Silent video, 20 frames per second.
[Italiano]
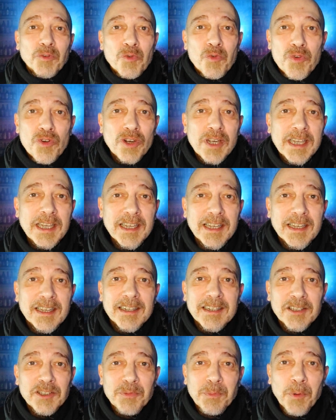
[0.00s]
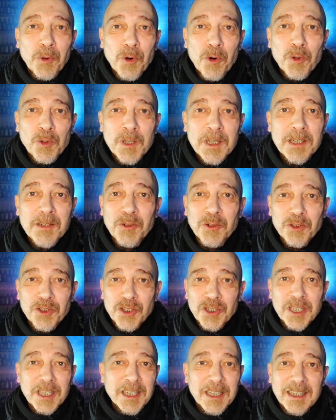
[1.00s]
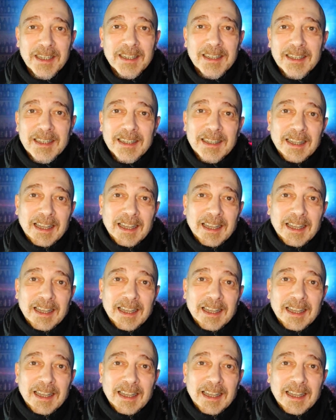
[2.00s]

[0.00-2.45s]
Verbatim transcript: uno che risponde così